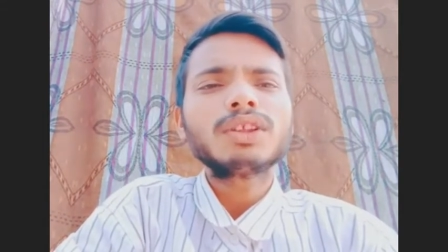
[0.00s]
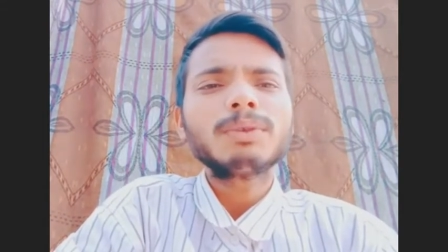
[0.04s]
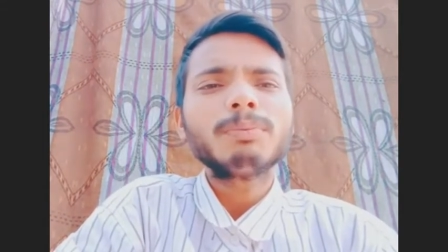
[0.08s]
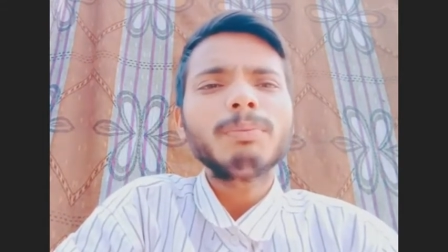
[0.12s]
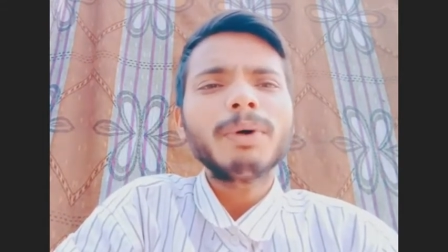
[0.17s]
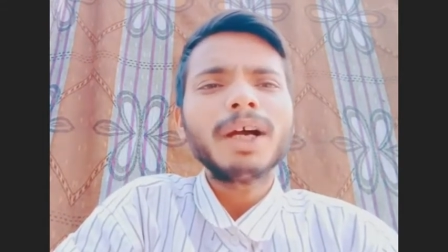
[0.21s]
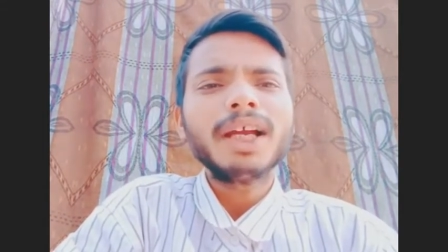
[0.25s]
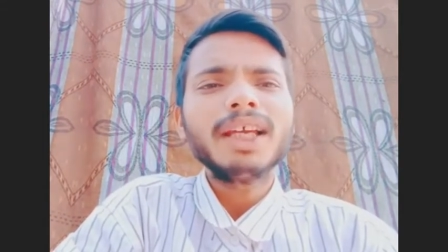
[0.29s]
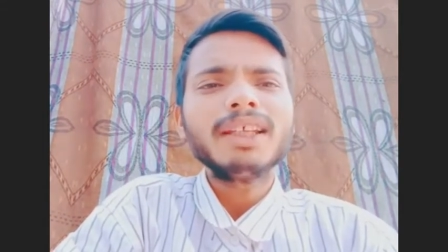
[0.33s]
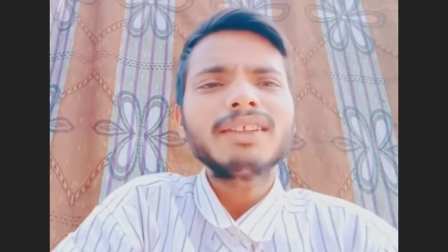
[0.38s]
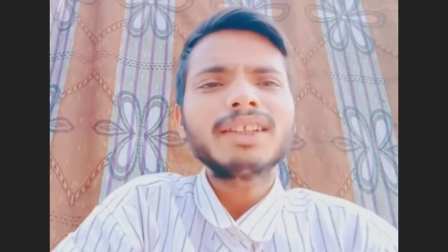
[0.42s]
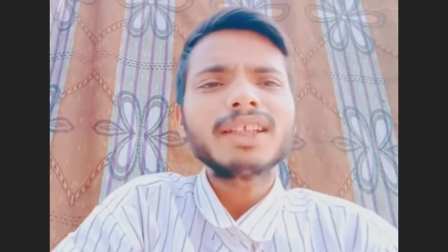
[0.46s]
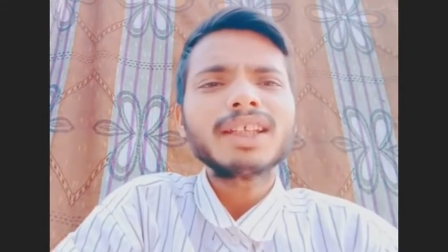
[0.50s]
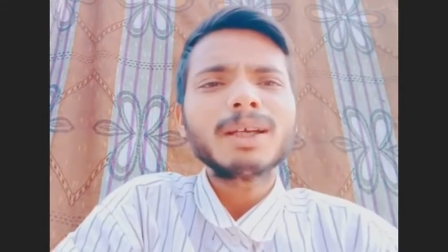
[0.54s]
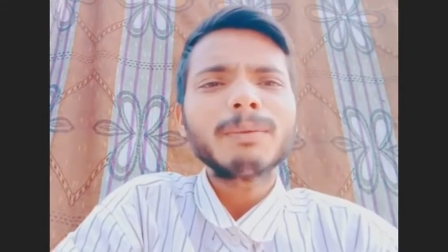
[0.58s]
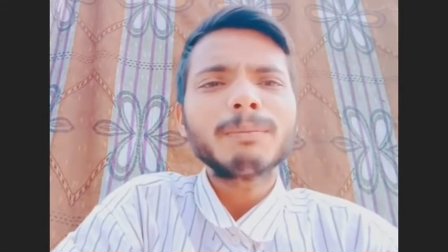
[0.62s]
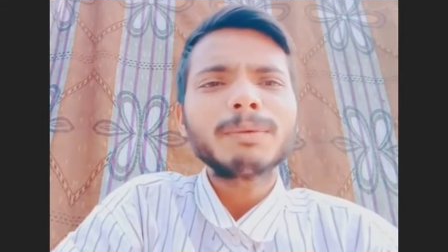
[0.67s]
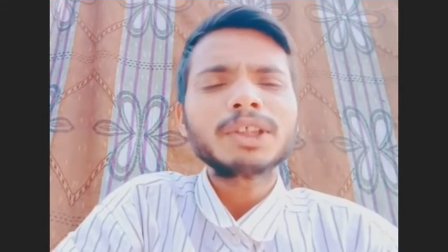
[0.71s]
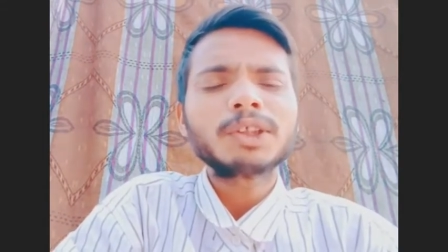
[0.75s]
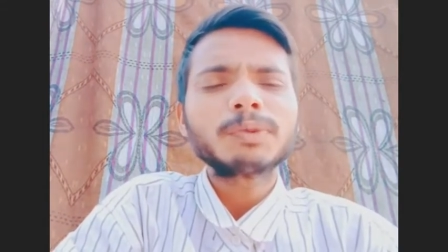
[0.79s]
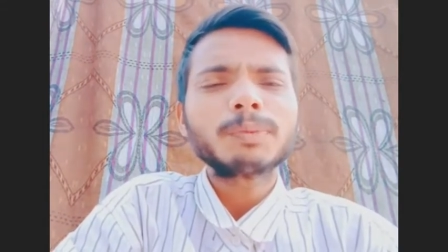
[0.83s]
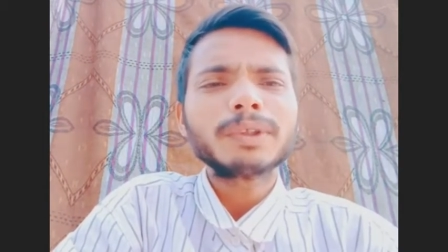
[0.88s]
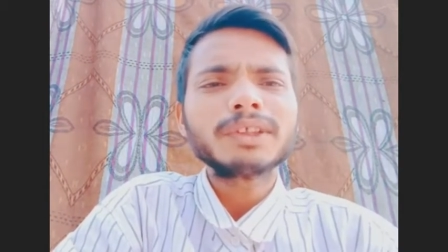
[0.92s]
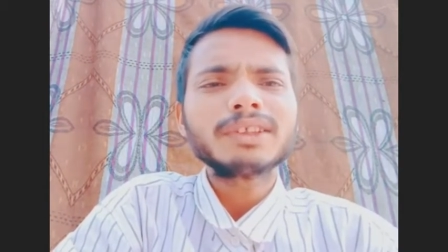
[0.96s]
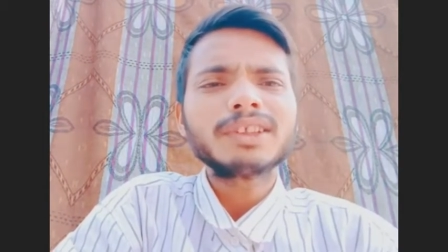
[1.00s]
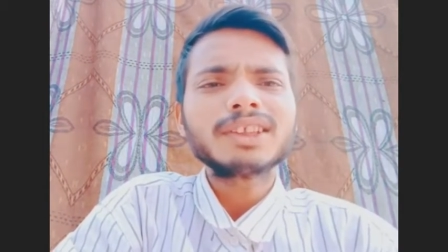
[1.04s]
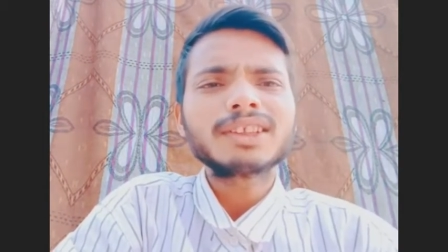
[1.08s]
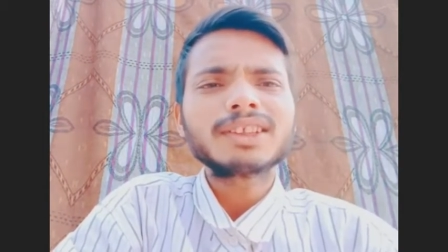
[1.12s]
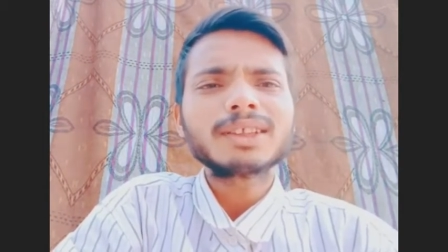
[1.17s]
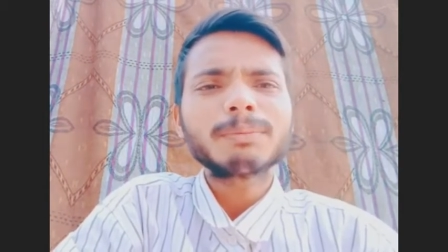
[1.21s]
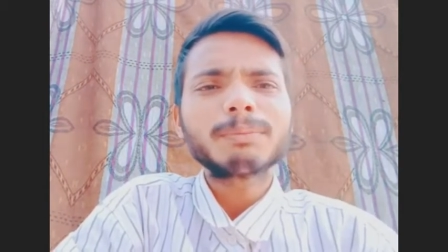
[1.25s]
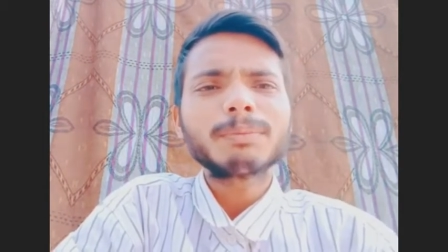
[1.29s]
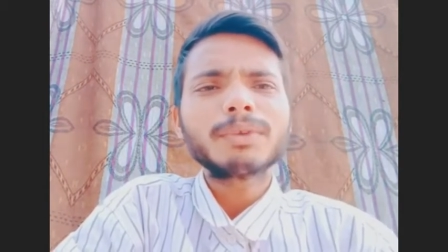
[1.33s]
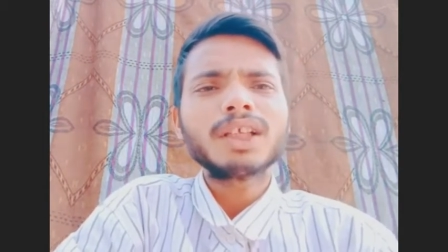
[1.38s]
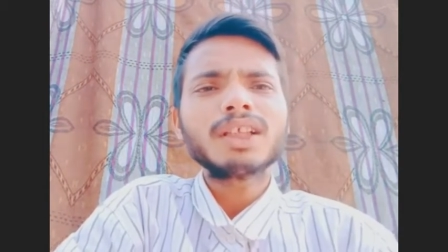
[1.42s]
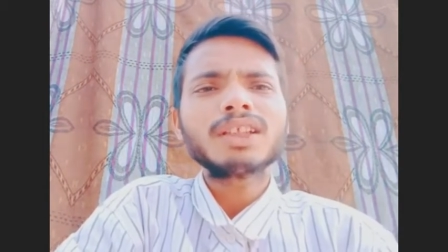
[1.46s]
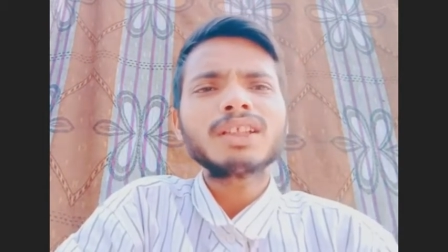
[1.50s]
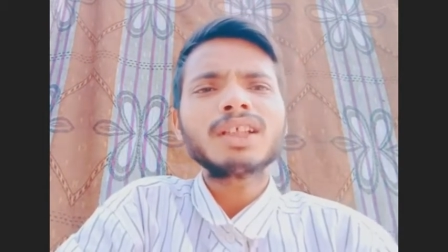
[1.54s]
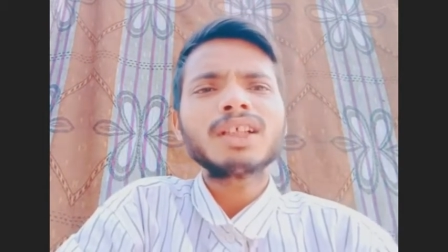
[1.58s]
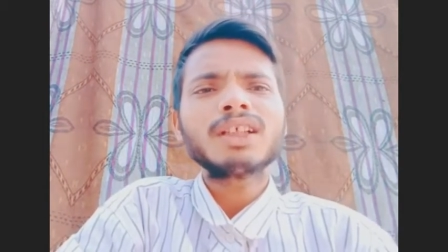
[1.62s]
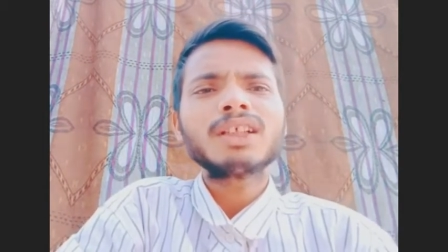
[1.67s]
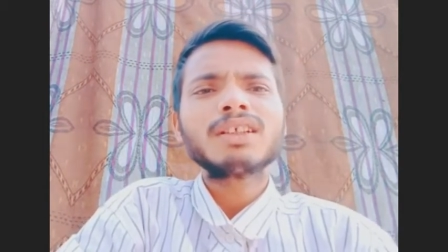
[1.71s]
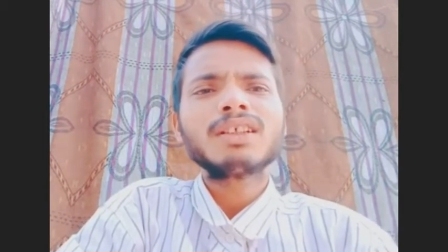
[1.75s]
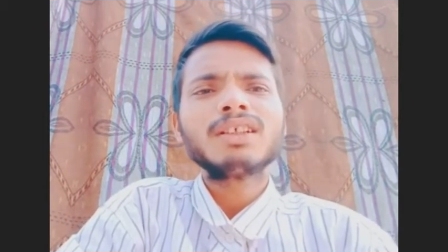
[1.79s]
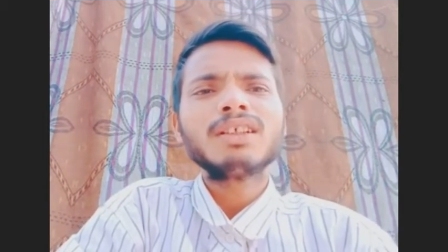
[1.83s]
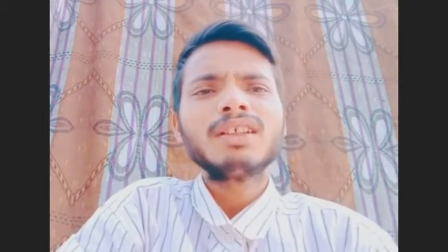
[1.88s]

भाई तेरा बचपन से सपना था